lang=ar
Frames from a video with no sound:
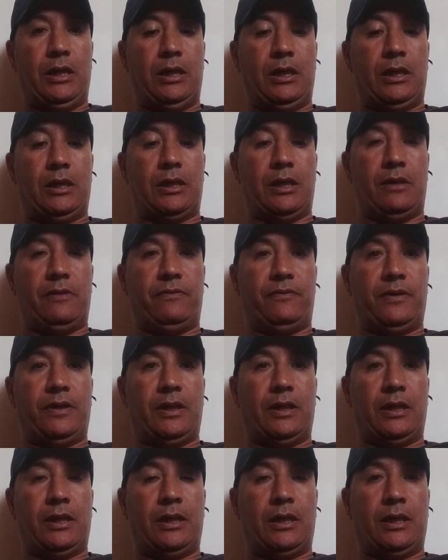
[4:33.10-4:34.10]
إذا في
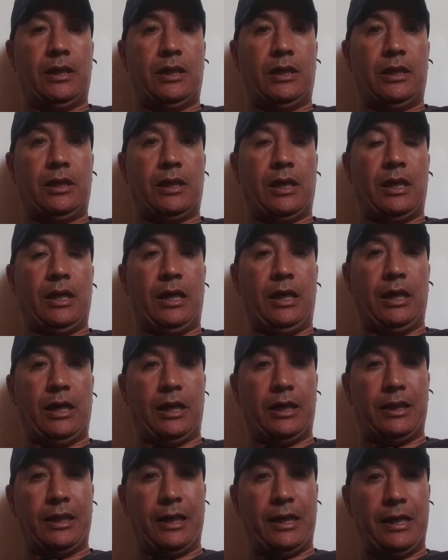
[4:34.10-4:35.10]

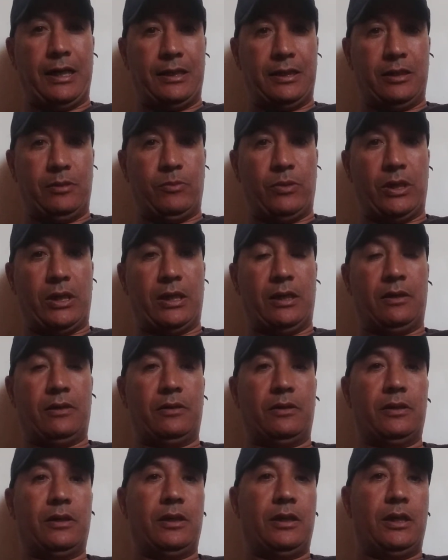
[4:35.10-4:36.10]
الحلقات القادمة
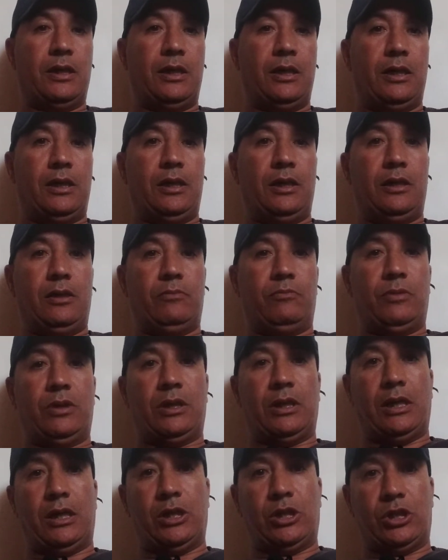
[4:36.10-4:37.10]

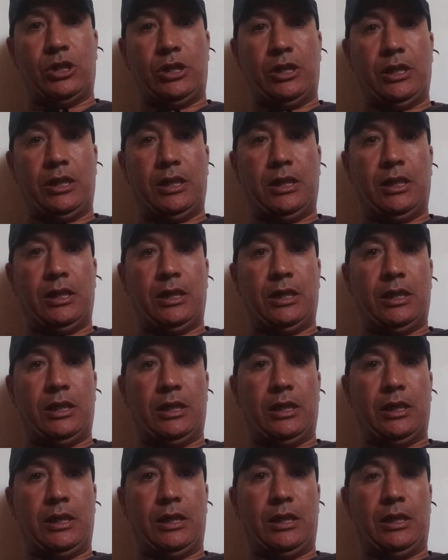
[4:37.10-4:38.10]
من
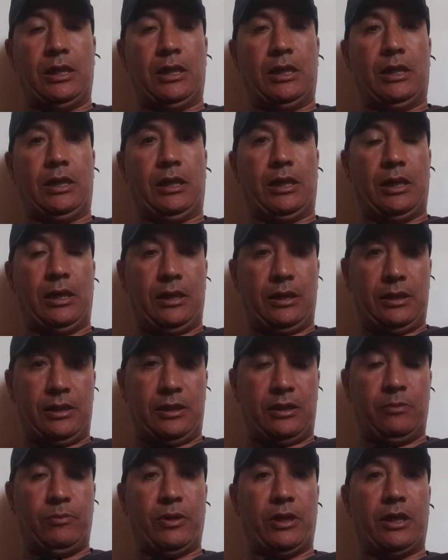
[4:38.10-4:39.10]
أجل
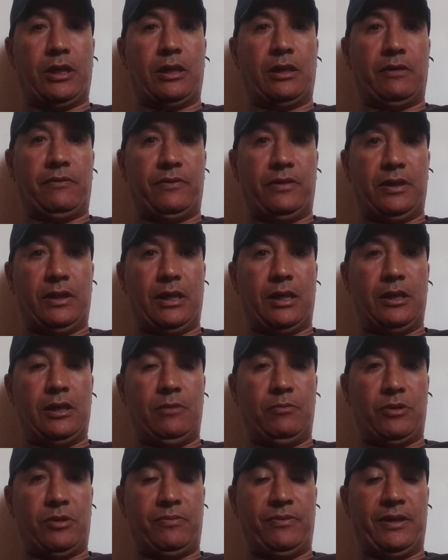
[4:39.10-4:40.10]
استمرارية في
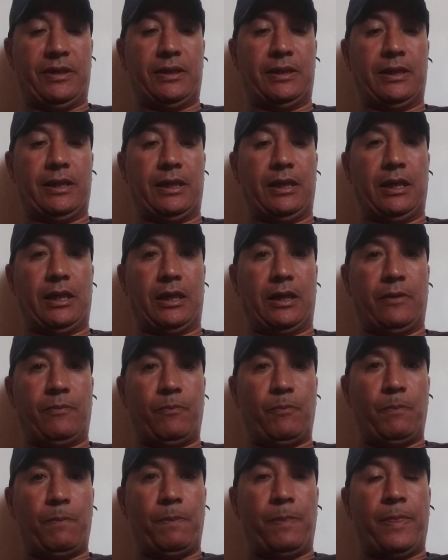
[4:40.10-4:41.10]
النبش في هذا التاريخ
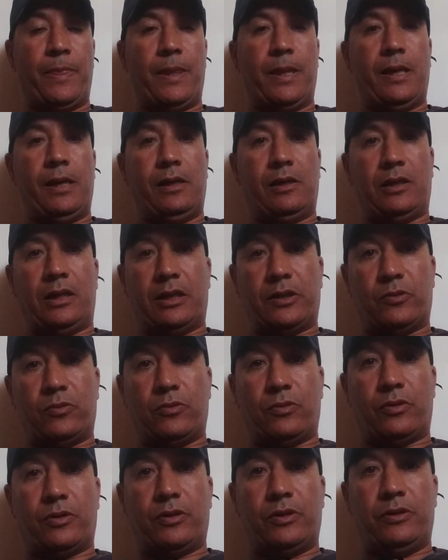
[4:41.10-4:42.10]

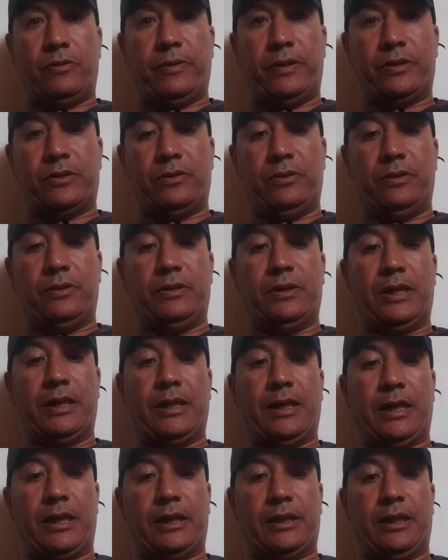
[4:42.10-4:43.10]
يسرني ويسعدني أن
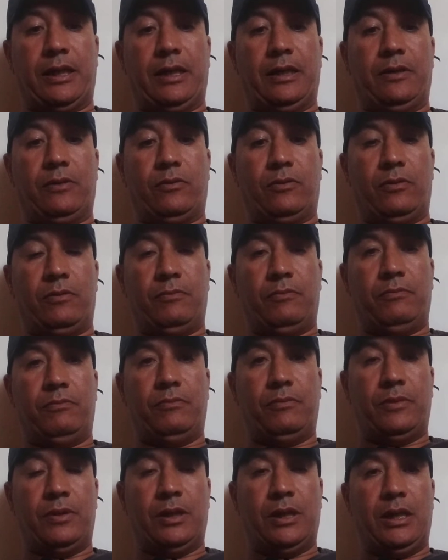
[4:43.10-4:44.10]
أعرض عليكم
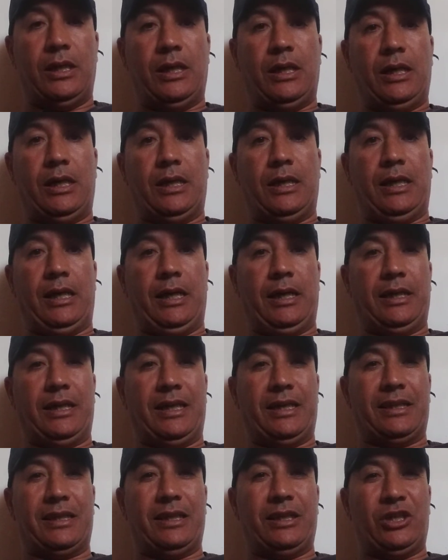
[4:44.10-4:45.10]

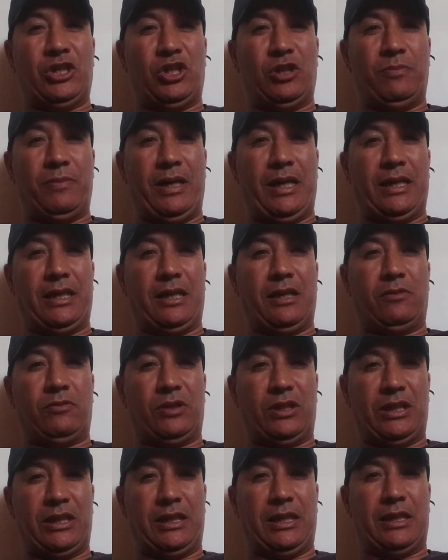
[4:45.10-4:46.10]
الحياة الاجتماعية
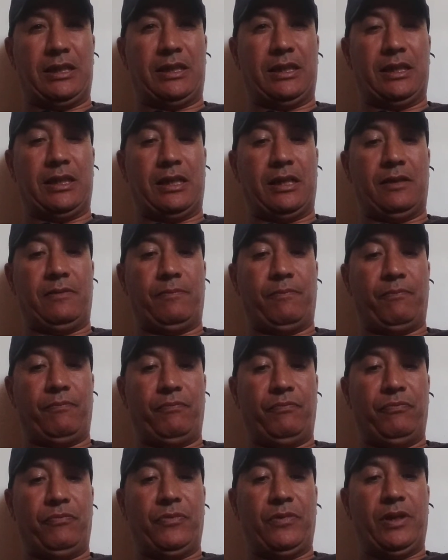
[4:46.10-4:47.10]
والسياسية
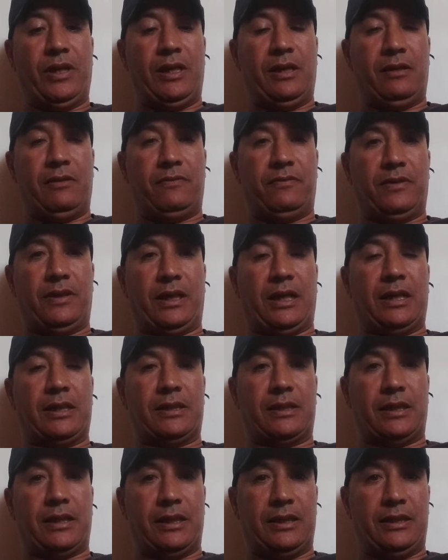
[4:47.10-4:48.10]
في
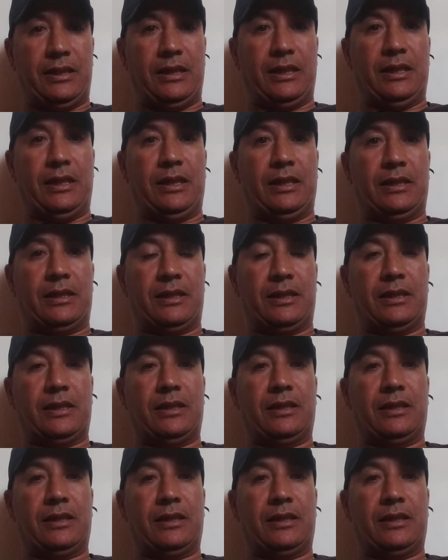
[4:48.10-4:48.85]
قصر تيليت